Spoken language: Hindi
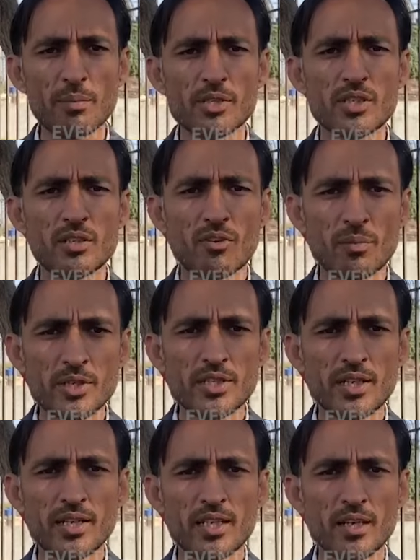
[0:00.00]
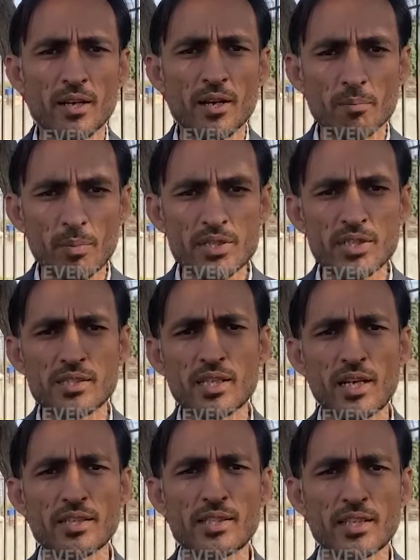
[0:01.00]
पास इन्फॉर्मेशन है कि 25
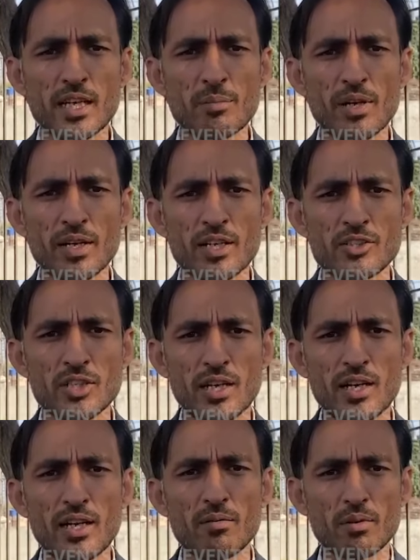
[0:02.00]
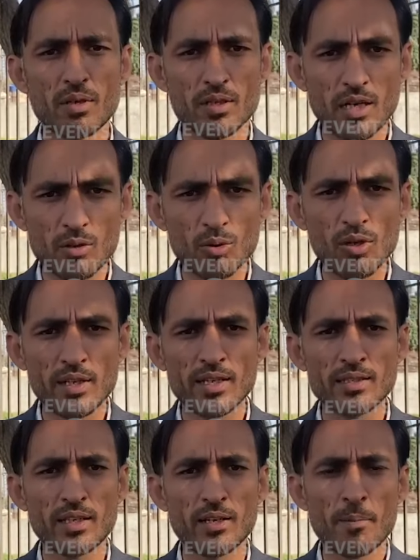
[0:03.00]
तारीख से कैंप लगने जा रहा है काकुल के
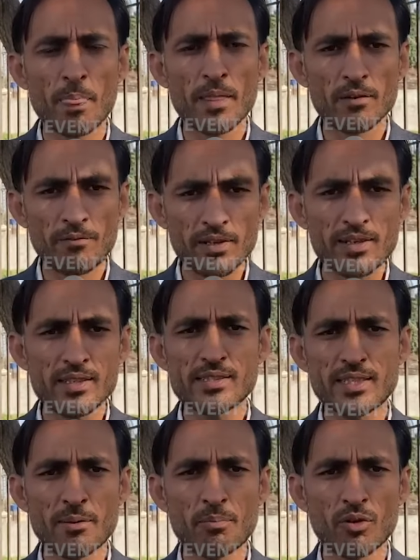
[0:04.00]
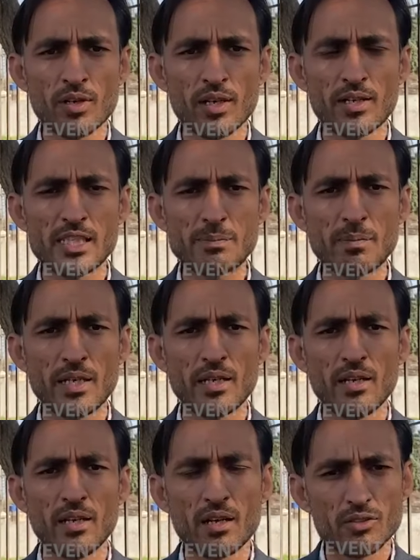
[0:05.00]
अंदर फिटनेस कैंप होगा इसमें
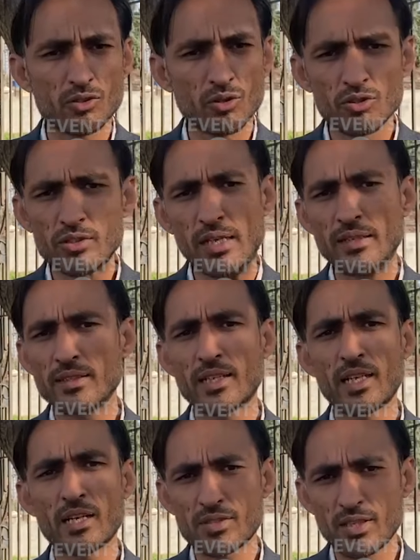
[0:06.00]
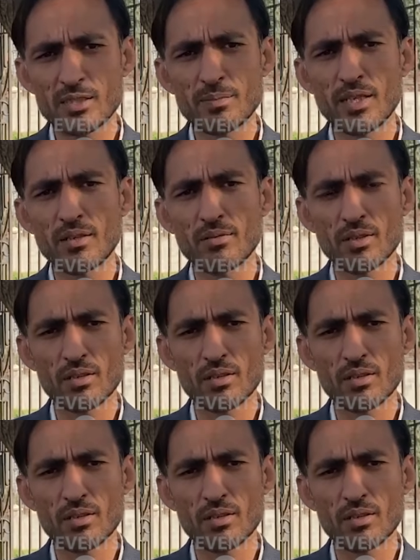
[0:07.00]
जो न्यूजीलैंड के खिलाफ सीरीज में